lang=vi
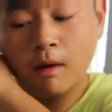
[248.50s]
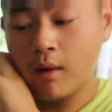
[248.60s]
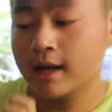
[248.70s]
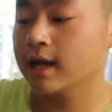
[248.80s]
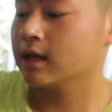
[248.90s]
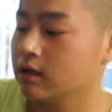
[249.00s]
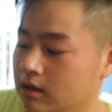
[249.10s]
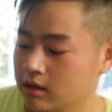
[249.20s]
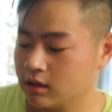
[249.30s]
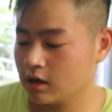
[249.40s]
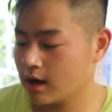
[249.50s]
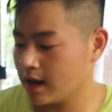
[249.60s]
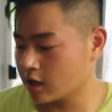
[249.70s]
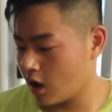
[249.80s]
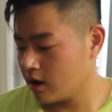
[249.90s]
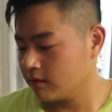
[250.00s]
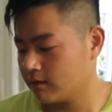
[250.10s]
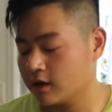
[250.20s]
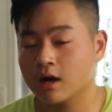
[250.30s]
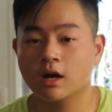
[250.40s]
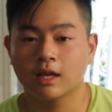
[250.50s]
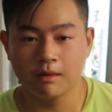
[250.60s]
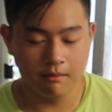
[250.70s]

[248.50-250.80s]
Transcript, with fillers: máy quay á nó rất là nhỏ và nó rất có thể bị